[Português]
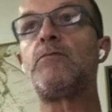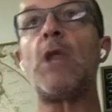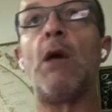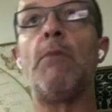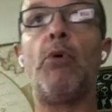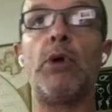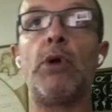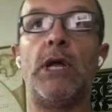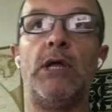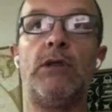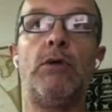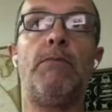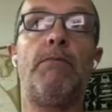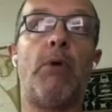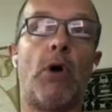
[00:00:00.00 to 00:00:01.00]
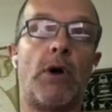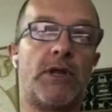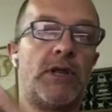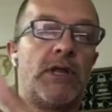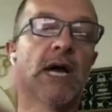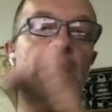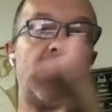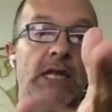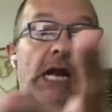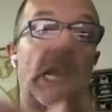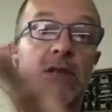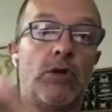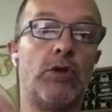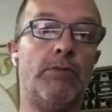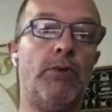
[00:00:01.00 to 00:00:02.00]
Por isso, port side, lado
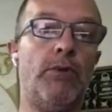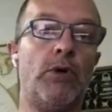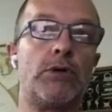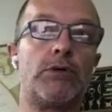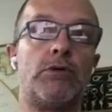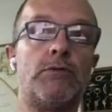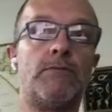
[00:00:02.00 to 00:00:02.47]
do porto.